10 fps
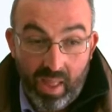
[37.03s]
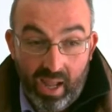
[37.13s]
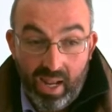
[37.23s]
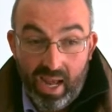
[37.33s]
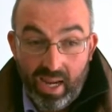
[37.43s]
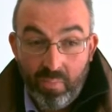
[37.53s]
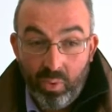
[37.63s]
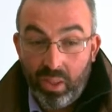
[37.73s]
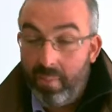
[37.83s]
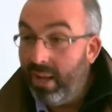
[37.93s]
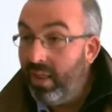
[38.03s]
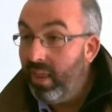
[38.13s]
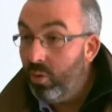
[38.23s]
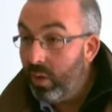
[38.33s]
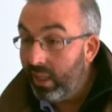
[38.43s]
en las áreas municipales
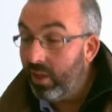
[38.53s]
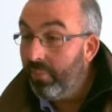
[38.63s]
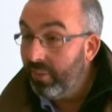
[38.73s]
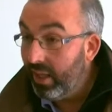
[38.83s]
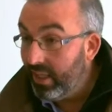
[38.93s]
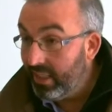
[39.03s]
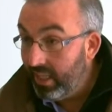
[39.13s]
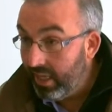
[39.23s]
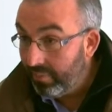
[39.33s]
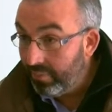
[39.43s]
de educación y sanidad.